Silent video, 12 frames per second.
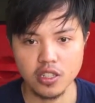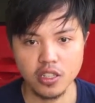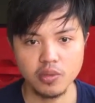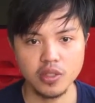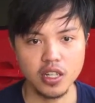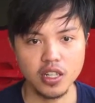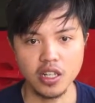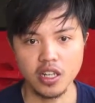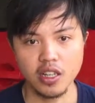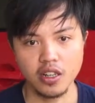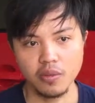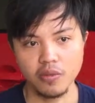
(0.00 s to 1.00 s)
jadi bisa
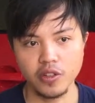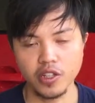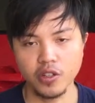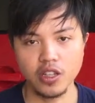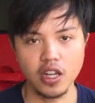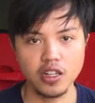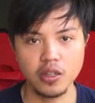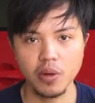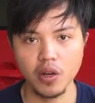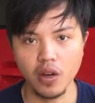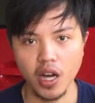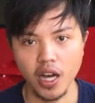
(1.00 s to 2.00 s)
dilihat dalam video tadi
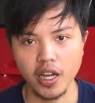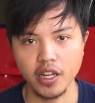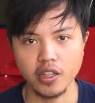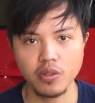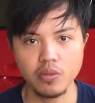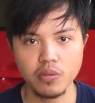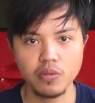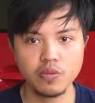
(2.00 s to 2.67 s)
bahwa air itu